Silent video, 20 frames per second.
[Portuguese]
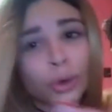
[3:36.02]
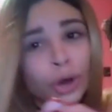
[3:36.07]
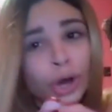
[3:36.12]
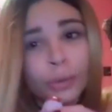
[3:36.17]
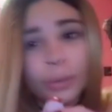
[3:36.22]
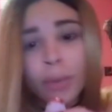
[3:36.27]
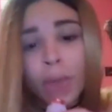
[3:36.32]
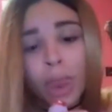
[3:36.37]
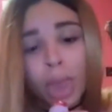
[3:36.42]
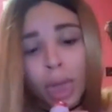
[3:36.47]
no
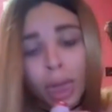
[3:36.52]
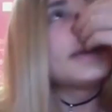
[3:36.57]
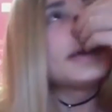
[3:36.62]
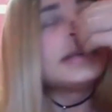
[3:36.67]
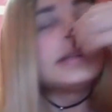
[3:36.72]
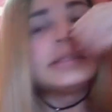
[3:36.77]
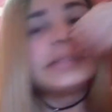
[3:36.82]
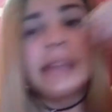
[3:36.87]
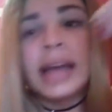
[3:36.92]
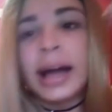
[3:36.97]
copo,
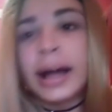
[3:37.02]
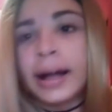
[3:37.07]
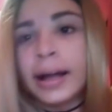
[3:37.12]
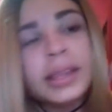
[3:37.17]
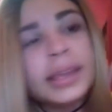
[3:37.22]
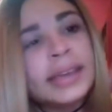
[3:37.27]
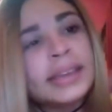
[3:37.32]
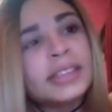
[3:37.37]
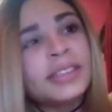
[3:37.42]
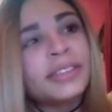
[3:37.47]
Mas tá,
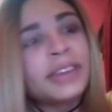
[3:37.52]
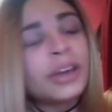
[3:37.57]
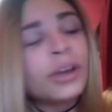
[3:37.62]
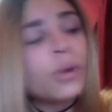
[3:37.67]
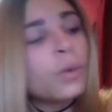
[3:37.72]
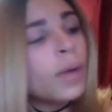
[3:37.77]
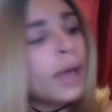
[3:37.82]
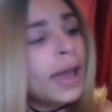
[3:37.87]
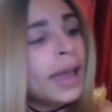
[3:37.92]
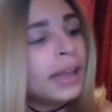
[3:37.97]
beleza,
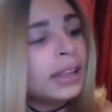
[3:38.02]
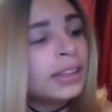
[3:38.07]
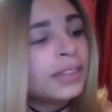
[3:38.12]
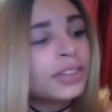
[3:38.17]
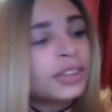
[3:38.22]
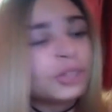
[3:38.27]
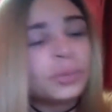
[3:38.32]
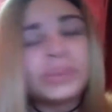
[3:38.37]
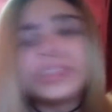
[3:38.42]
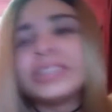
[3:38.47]
fiquei com ela
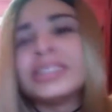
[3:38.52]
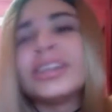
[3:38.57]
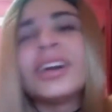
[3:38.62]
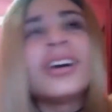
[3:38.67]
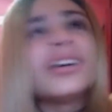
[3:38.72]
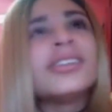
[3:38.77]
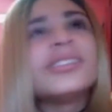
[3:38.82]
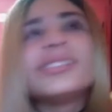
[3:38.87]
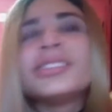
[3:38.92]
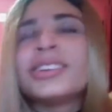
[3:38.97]
e fiquei tipo assim,
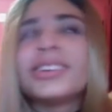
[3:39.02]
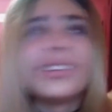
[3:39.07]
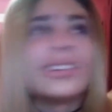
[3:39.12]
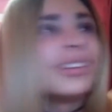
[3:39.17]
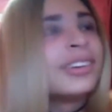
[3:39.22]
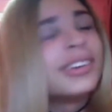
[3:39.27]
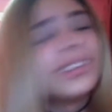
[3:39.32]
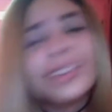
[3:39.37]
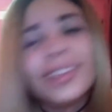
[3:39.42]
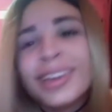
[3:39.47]
nossa,
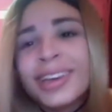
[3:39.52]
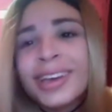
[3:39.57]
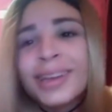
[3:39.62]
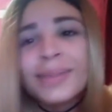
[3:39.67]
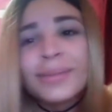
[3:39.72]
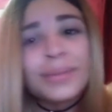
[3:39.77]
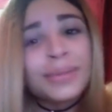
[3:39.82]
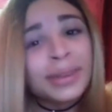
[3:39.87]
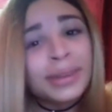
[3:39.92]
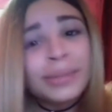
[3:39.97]

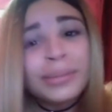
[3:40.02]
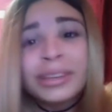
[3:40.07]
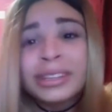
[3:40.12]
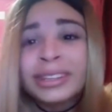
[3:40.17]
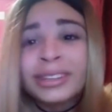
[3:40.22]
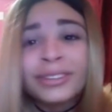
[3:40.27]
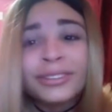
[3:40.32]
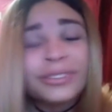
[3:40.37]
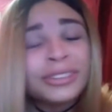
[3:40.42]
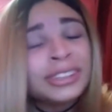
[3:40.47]
primeira
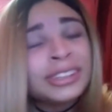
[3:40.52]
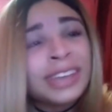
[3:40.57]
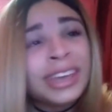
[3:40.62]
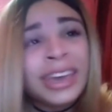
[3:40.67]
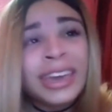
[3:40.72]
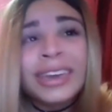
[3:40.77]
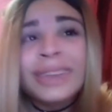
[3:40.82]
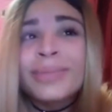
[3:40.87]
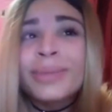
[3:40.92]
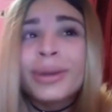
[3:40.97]
menina que eu
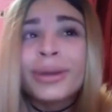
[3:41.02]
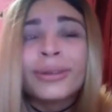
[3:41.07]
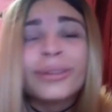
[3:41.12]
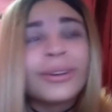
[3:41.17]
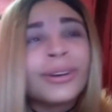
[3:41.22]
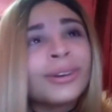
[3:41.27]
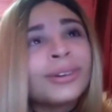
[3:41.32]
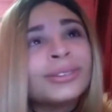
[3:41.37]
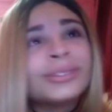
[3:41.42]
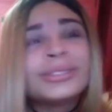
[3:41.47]
fiquei,
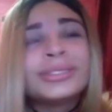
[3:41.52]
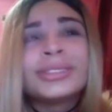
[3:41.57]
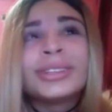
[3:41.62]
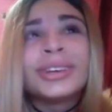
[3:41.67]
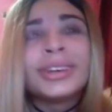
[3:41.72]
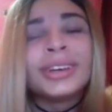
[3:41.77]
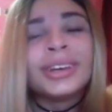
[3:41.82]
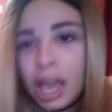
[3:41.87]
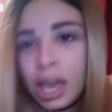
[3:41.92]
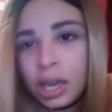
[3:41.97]
meu,
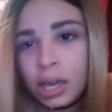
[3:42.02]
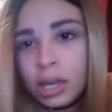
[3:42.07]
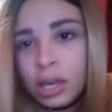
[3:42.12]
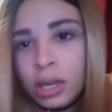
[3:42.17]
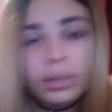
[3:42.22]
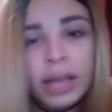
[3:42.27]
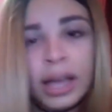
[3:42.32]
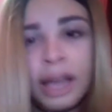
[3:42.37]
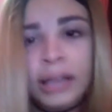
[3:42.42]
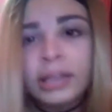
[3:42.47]
nossa. E
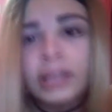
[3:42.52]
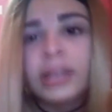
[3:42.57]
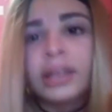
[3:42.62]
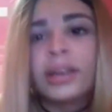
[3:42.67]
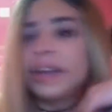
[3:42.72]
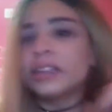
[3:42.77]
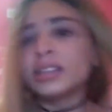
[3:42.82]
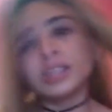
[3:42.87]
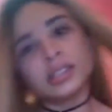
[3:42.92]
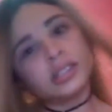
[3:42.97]
aí, do nada,
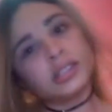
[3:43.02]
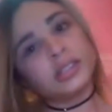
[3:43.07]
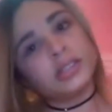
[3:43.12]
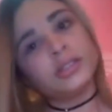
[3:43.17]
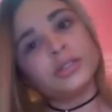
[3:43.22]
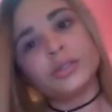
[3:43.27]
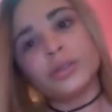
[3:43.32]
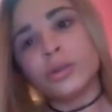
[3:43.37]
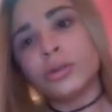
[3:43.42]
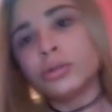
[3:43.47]
a gente se
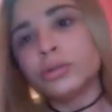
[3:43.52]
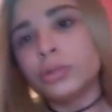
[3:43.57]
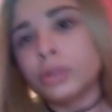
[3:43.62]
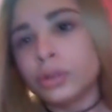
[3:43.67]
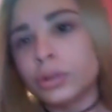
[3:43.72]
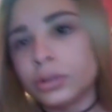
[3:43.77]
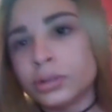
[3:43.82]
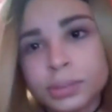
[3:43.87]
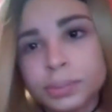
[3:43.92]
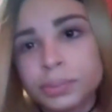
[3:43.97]

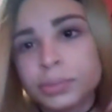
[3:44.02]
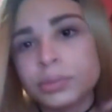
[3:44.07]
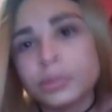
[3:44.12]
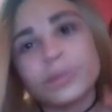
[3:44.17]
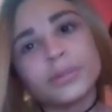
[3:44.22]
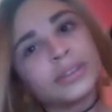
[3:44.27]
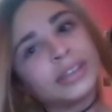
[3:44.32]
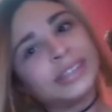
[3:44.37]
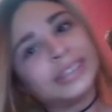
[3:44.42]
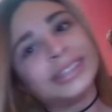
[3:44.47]
desencontrou.
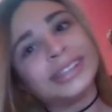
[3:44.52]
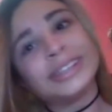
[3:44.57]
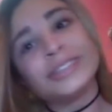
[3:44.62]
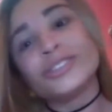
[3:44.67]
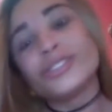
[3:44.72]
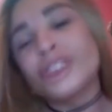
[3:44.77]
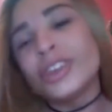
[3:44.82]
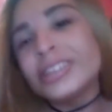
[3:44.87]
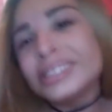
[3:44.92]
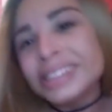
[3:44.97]
Tipo, eu fiquei
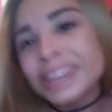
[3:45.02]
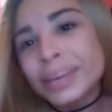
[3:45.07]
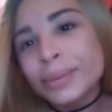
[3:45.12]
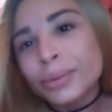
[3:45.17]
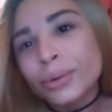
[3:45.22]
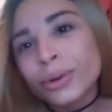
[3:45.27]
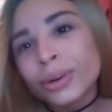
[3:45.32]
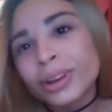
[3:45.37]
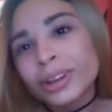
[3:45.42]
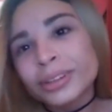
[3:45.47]
andando
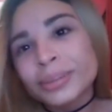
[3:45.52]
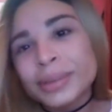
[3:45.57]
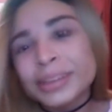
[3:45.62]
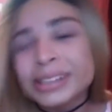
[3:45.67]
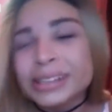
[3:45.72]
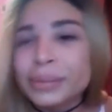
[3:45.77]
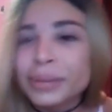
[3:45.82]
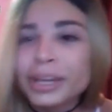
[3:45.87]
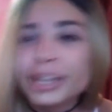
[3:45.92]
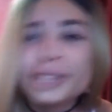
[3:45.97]
sozinha procurando
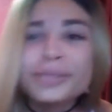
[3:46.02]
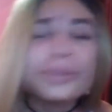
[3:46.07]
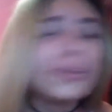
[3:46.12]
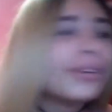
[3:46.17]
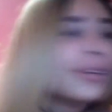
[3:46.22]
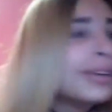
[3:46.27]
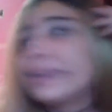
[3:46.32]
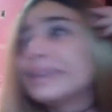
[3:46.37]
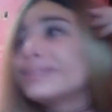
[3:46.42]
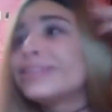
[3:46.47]
minhas amigas,
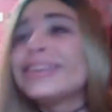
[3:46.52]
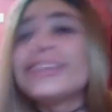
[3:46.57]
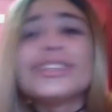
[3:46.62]
tipo, e